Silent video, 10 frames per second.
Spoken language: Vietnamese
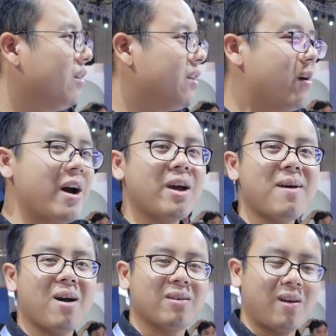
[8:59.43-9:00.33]
nhiều người
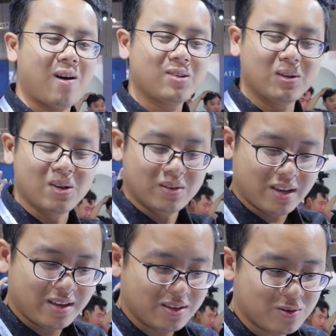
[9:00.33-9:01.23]
bảo nó trông giống
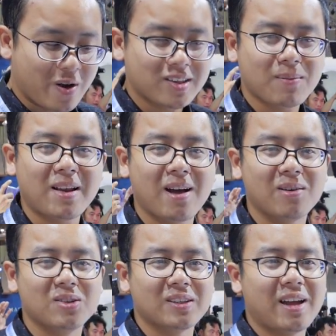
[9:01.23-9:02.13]
cái quai dép
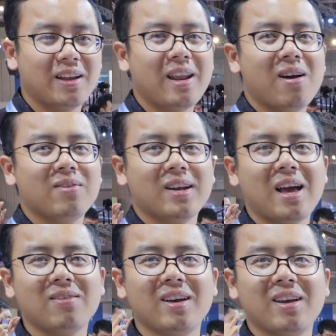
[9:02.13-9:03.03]
nào chúng ta hay đeo ở Việt
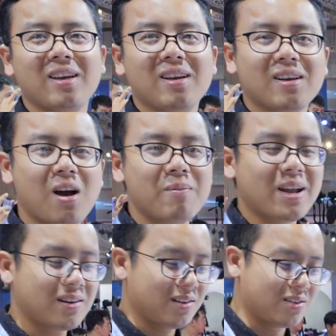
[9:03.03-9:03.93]
Nam vậy không
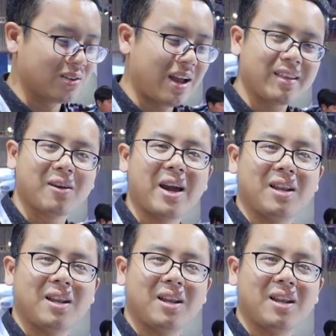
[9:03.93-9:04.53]
biết chúng ta có thể quyện